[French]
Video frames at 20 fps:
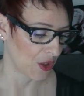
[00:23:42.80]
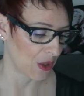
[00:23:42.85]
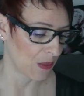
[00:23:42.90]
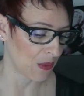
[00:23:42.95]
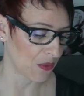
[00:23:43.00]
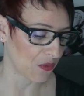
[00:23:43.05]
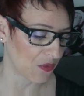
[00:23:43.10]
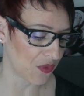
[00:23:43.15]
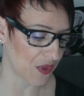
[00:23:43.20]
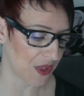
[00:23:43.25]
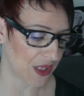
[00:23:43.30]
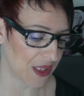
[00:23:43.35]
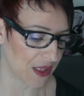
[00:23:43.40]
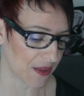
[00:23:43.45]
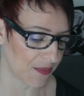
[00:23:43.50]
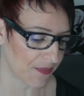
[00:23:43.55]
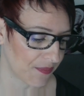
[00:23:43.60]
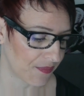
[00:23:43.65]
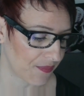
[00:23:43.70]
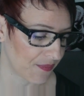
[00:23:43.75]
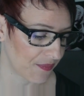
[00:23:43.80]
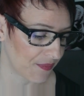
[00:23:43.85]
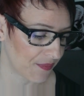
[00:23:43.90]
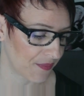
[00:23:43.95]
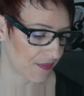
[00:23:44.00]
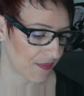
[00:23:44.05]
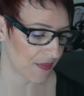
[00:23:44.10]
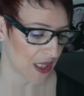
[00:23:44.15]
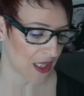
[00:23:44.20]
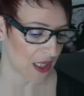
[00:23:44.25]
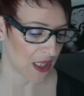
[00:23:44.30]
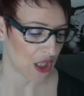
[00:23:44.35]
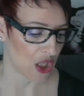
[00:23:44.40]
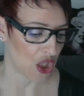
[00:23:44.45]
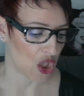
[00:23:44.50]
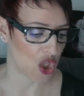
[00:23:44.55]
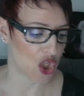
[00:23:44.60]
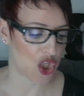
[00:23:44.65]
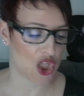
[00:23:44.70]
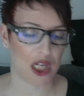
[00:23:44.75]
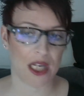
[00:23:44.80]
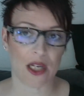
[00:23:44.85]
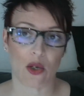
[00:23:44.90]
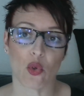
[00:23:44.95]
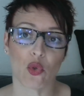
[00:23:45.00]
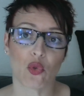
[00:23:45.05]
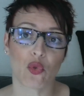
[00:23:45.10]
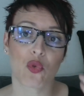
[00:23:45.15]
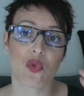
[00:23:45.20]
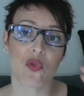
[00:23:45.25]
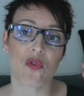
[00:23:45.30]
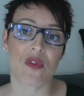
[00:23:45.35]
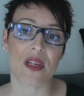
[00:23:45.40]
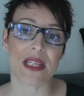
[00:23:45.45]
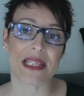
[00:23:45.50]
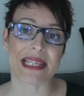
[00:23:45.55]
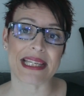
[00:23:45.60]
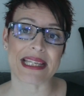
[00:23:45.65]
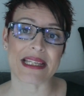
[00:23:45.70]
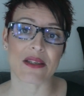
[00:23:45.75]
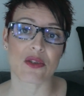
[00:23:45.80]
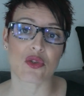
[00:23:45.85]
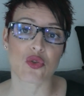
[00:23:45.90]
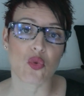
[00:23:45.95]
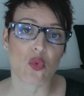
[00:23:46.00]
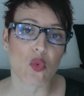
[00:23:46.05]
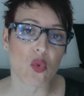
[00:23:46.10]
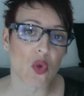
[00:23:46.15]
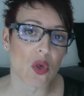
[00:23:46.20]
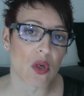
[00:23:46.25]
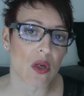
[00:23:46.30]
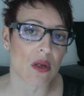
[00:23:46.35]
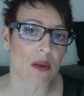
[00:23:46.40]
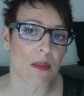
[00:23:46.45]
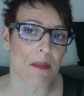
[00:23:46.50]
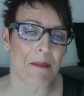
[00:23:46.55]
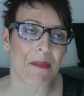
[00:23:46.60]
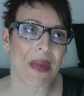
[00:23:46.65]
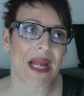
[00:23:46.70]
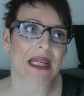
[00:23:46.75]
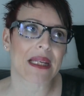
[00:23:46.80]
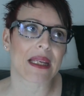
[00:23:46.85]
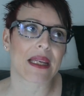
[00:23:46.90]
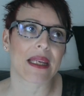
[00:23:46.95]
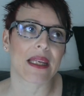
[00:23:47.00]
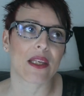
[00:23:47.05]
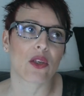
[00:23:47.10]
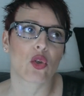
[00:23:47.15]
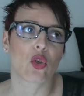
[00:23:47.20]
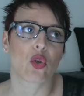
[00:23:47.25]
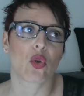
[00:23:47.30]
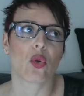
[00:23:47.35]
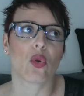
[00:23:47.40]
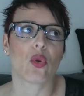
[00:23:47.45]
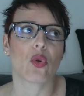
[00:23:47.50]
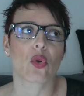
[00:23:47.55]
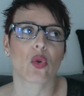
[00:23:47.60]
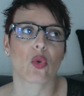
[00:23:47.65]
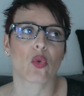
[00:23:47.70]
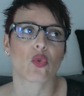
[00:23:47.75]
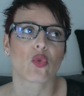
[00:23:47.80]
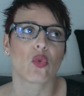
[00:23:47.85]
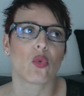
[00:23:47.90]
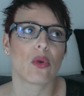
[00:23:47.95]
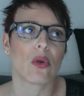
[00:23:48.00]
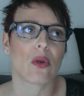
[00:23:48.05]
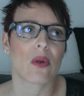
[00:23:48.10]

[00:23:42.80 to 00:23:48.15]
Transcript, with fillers: comment vous dire j'ai retrouvé des ongles malgré que quand on